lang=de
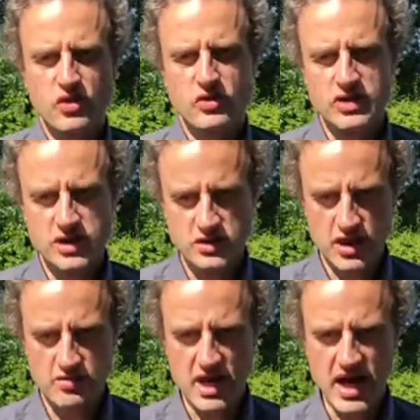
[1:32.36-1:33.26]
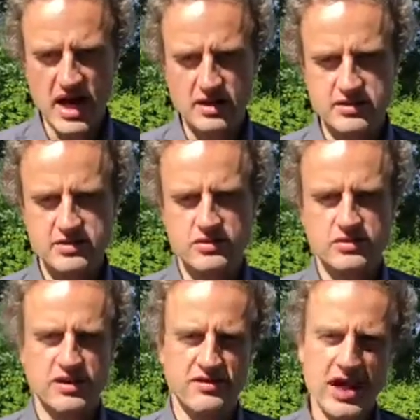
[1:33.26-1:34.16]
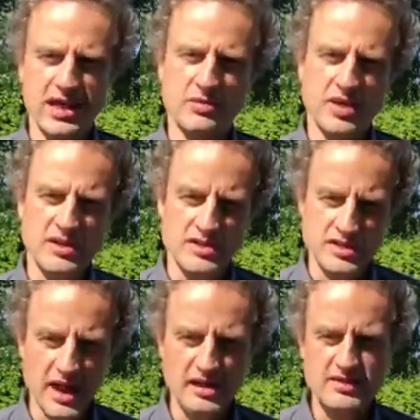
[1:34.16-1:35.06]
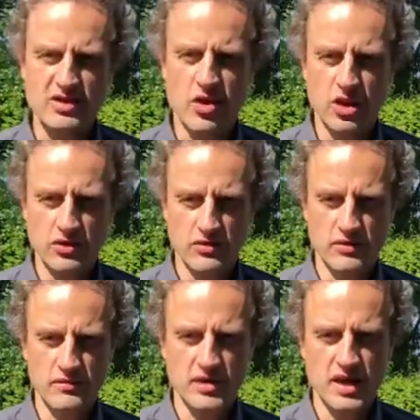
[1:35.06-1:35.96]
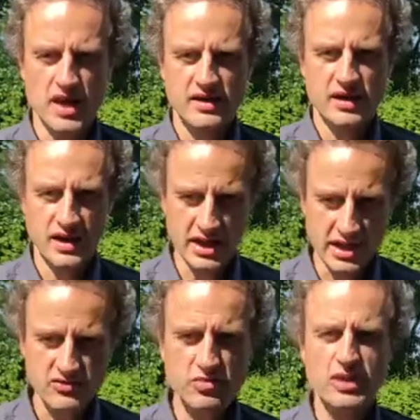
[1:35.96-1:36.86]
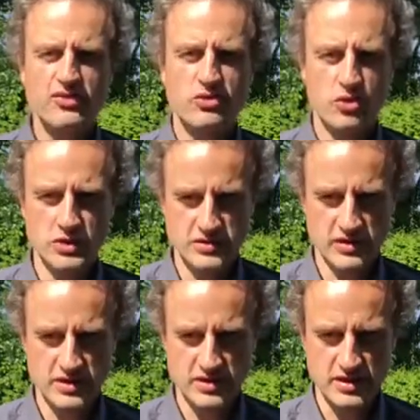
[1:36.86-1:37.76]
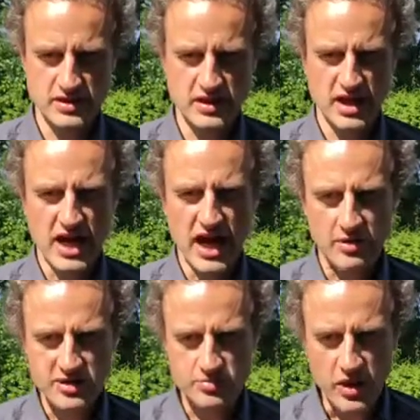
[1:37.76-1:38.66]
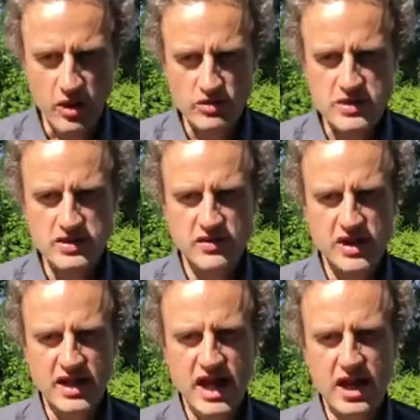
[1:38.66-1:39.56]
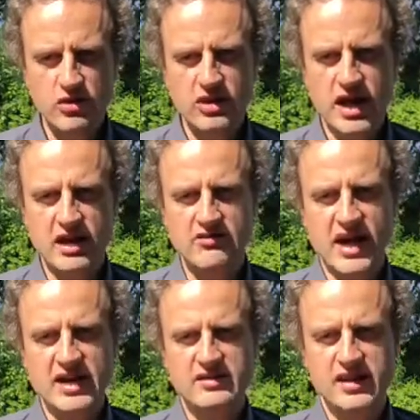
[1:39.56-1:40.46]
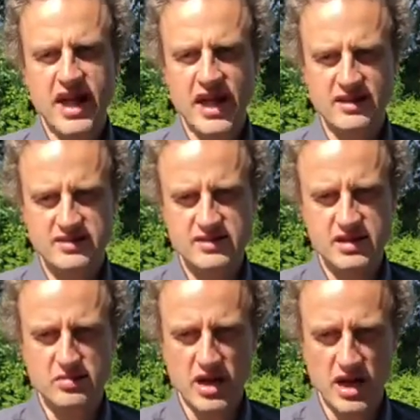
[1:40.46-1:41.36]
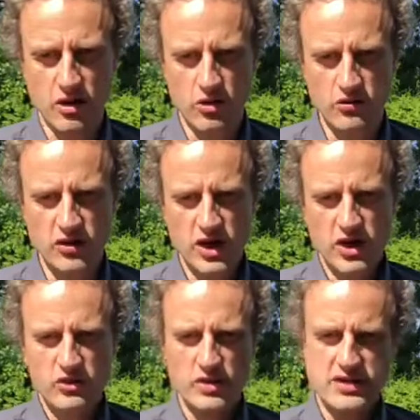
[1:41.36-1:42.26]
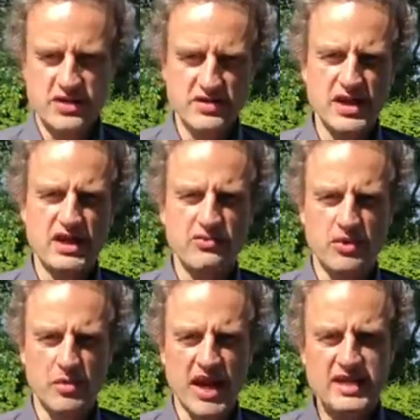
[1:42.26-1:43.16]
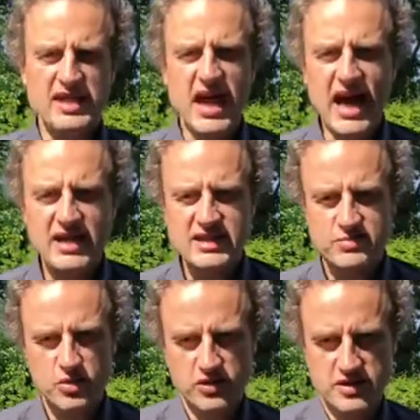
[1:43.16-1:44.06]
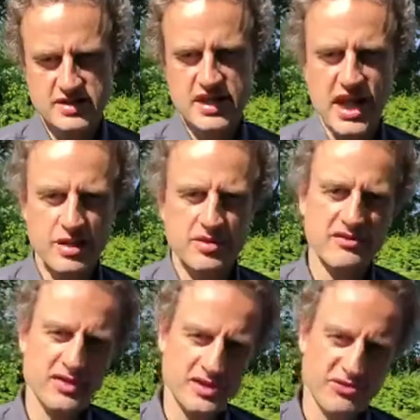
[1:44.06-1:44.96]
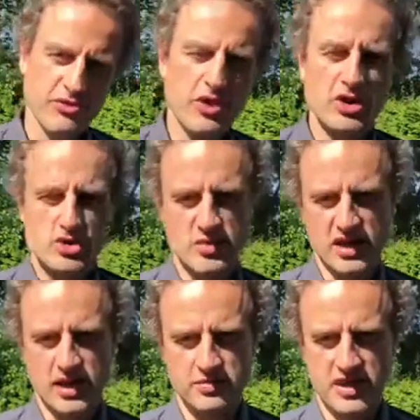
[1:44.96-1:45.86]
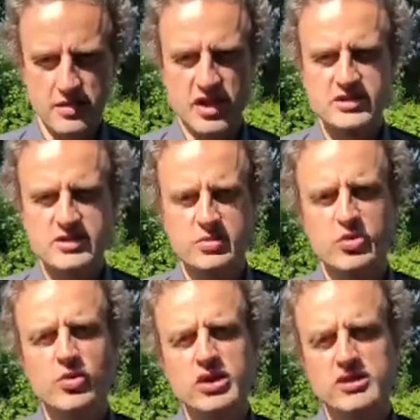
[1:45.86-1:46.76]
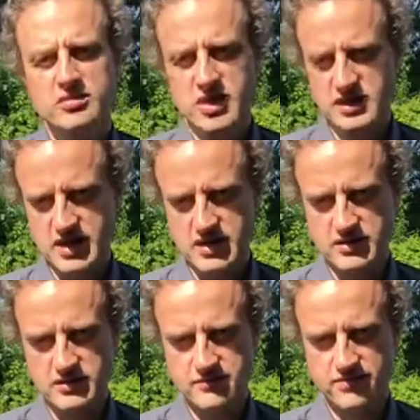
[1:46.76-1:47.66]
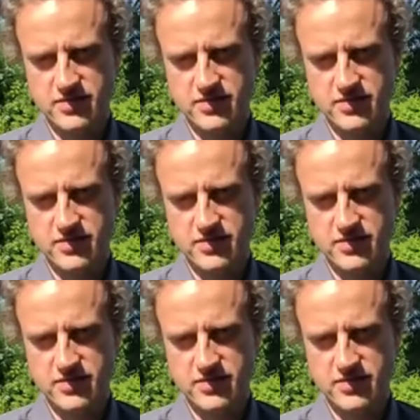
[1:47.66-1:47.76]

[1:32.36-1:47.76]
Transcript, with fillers: und ich gehe zu einem Arzt und der sagt mir, es ist alles in Ordnung, dann hilft mir das kurzfristig. Aber es bauen sich wieder nach und nach weitere Ängste in mir auf, sodass ich wieder auf dem gleichen Angstpotenzial bin, was ich vorher schon mal gehabt habe. Also es beruhigt mich nicht.